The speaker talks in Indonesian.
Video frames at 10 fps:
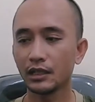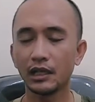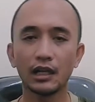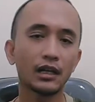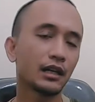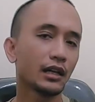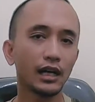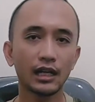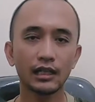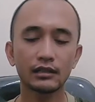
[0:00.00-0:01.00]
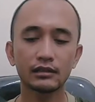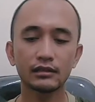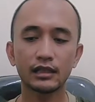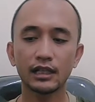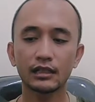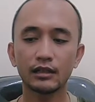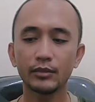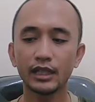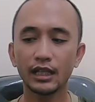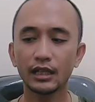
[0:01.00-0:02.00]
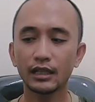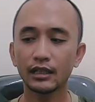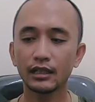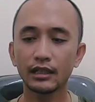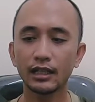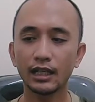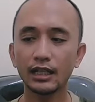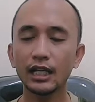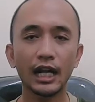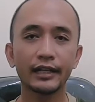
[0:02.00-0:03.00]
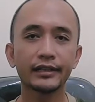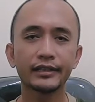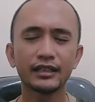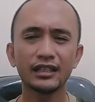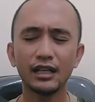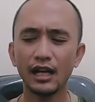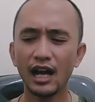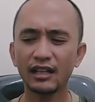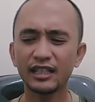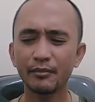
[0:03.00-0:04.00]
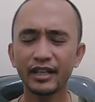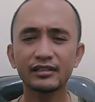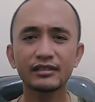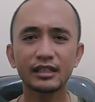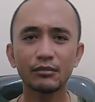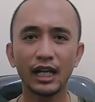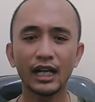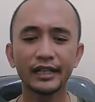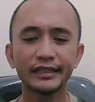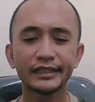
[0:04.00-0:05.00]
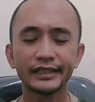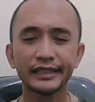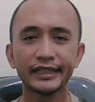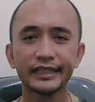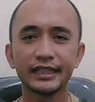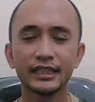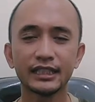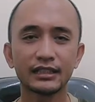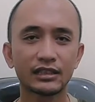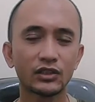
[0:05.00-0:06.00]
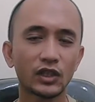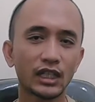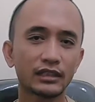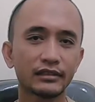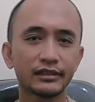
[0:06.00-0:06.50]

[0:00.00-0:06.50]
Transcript: ya akan sangat lebih elegan, ya anti mainstream lah. Ini tas joran